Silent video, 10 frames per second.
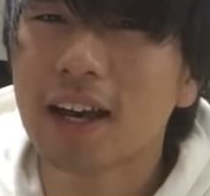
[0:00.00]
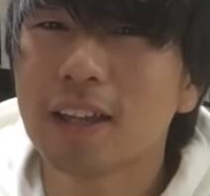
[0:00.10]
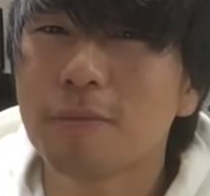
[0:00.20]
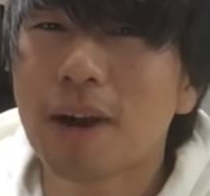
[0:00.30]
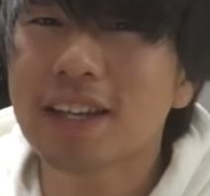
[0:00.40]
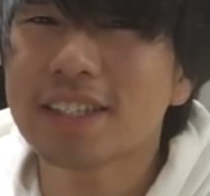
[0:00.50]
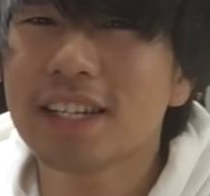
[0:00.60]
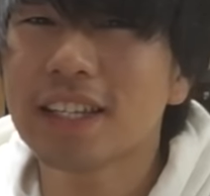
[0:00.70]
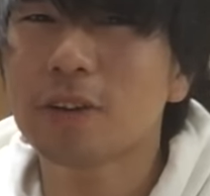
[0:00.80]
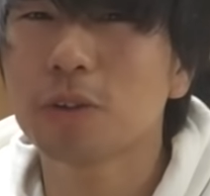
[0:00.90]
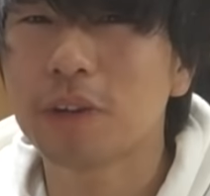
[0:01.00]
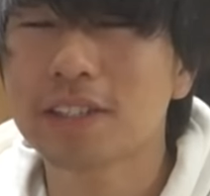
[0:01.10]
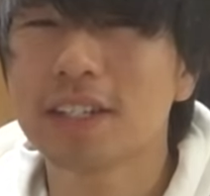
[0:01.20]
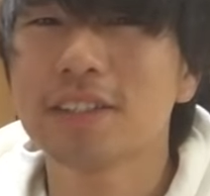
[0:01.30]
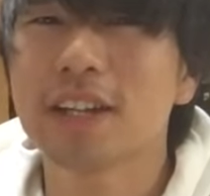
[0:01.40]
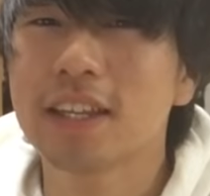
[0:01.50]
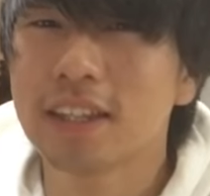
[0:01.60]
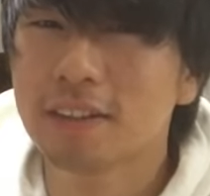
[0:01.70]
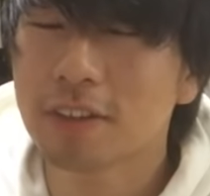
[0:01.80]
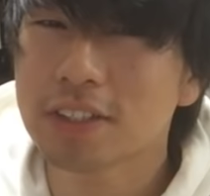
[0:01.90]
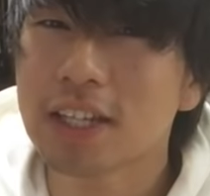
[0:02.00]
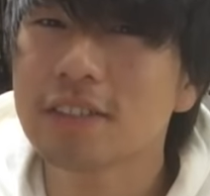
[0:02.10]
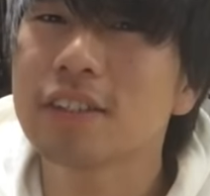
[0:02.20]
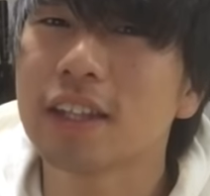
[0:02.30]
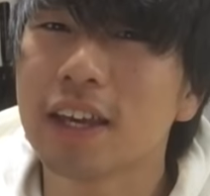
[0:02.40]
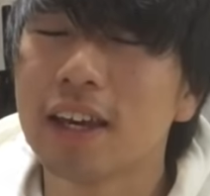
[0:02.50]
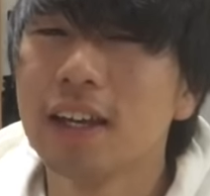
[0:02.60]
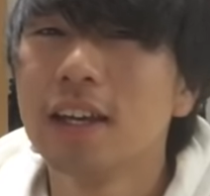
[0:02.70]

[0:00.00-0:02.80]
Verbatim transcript: あのマガジン入れたいことを忘れづらい忘れやすいんで